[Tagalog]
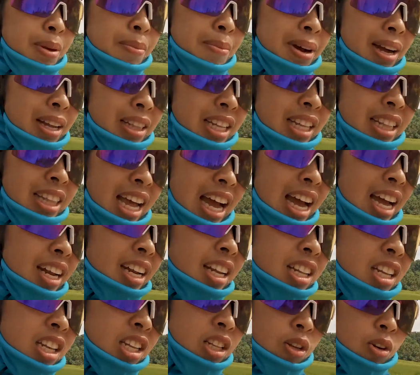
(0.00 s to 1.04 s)
may mga
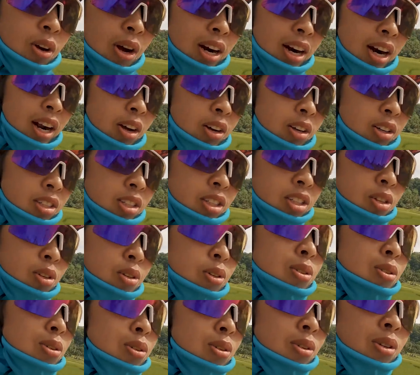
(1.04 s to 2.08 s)
tindahan na dito around,
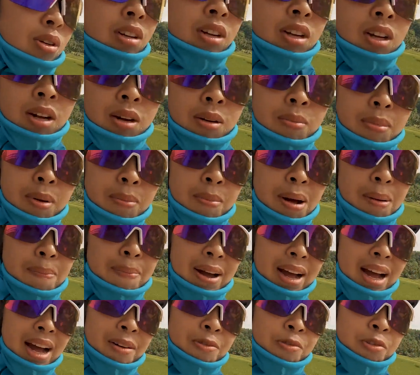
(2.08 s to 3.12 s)
so
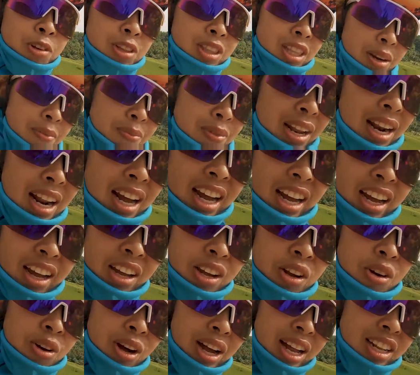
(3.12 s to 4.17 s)
mapapa food trip
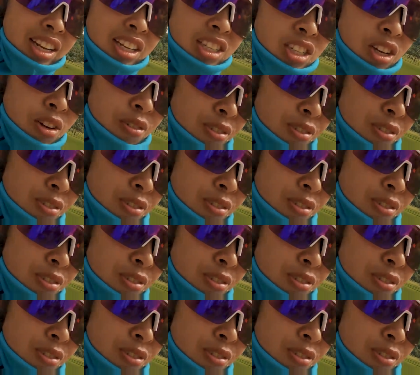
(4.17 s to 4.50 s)
talaga kayo, only